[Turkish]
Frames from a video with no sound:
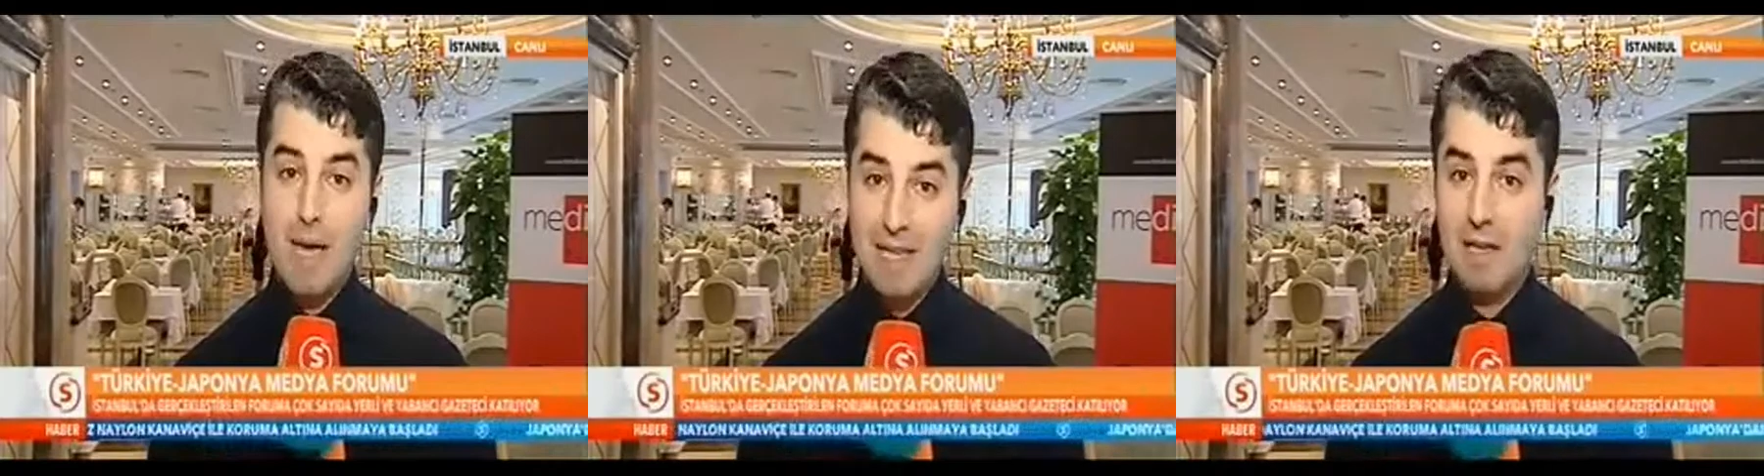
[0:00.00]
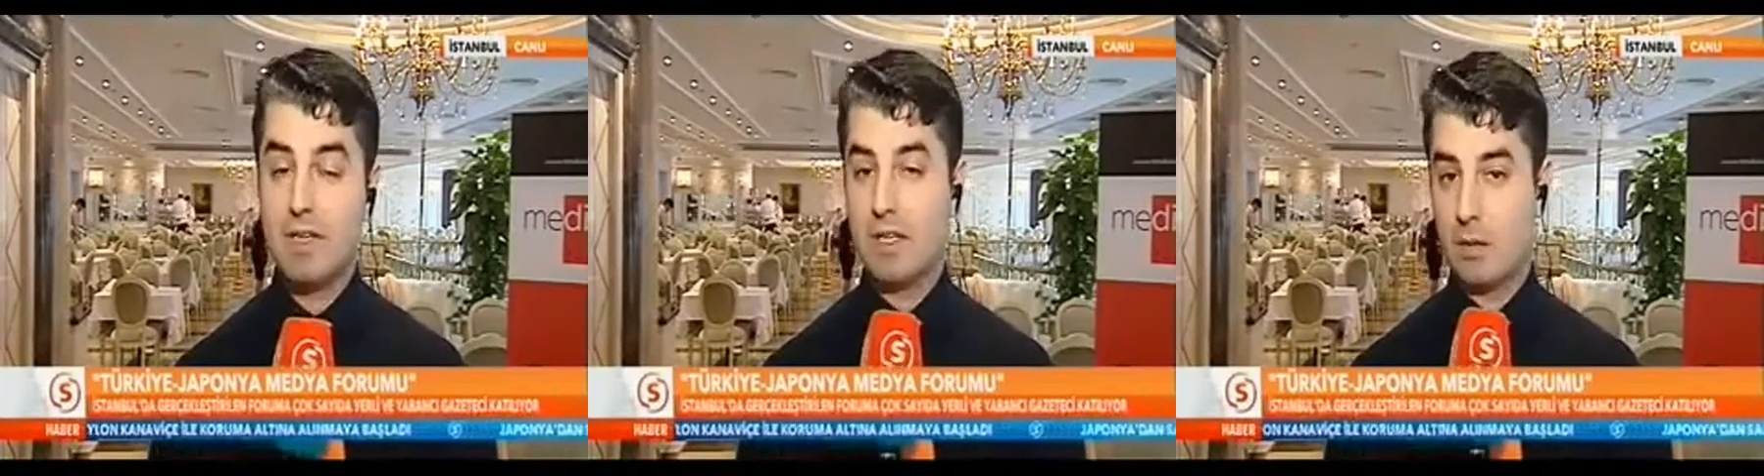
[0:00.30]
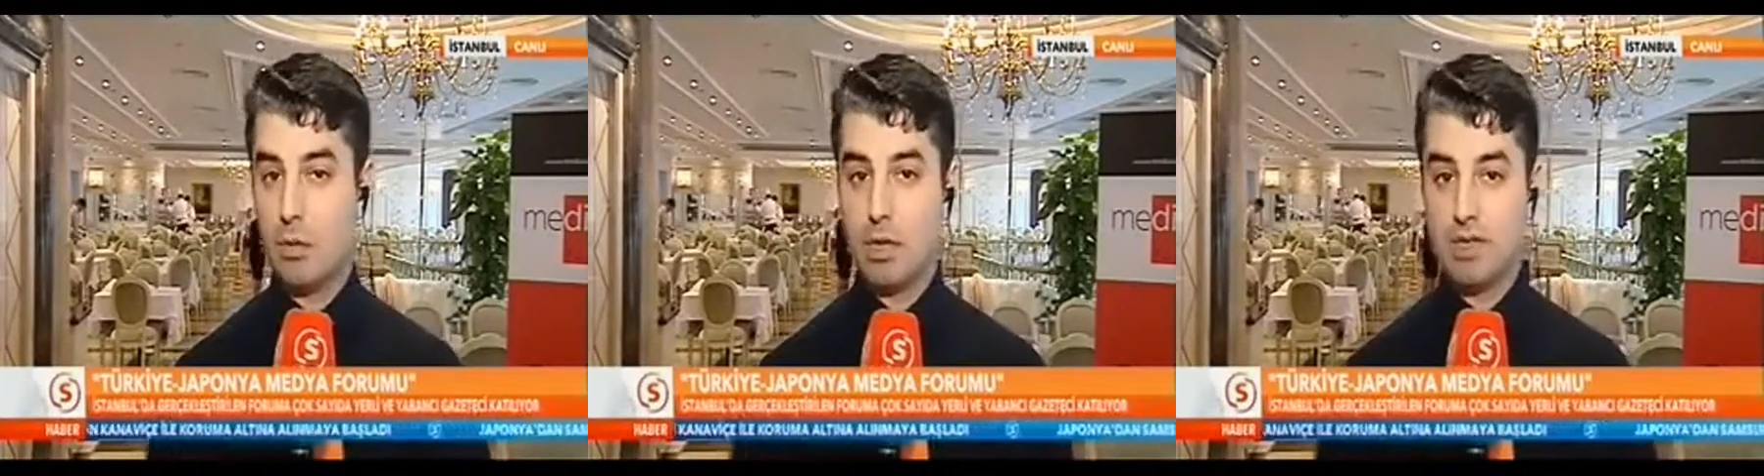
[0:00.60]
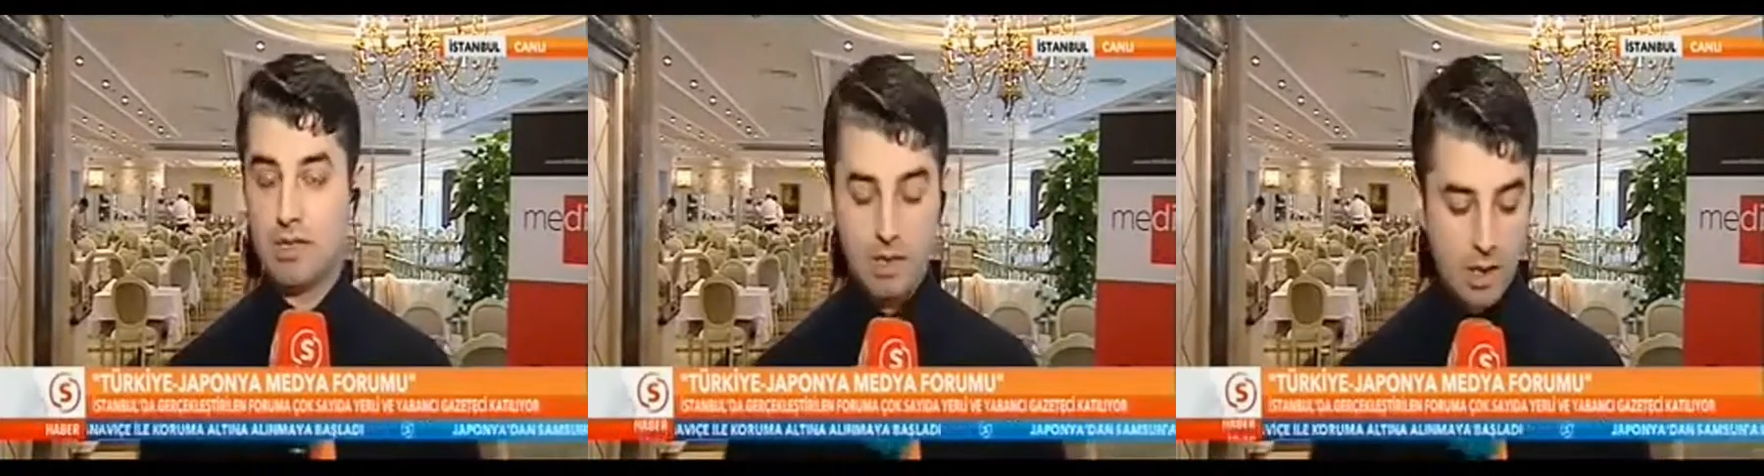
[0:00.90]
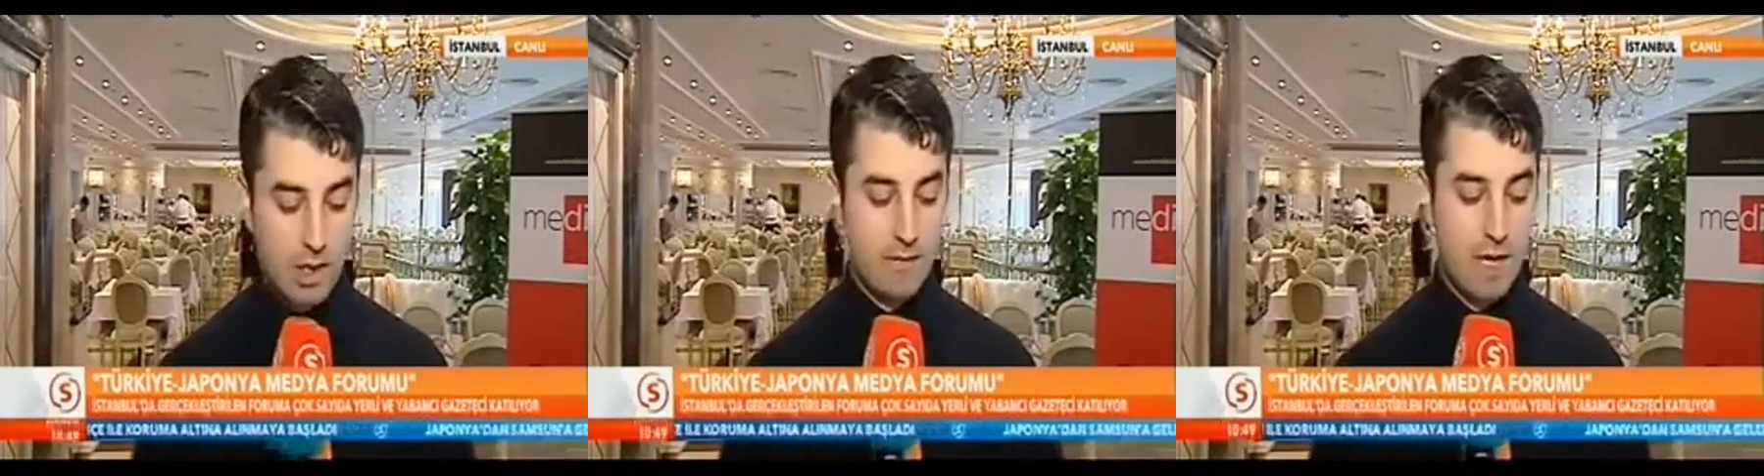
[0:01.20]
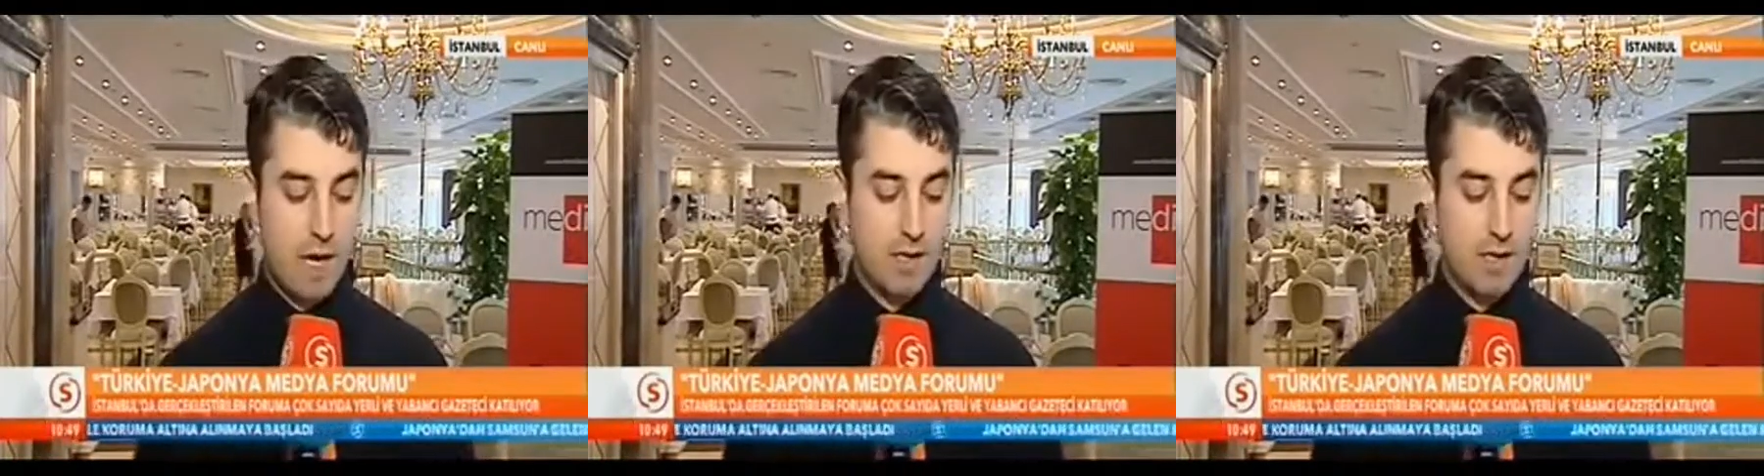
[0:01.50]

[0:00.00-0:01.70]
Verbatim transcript: medya ve demokrasi ve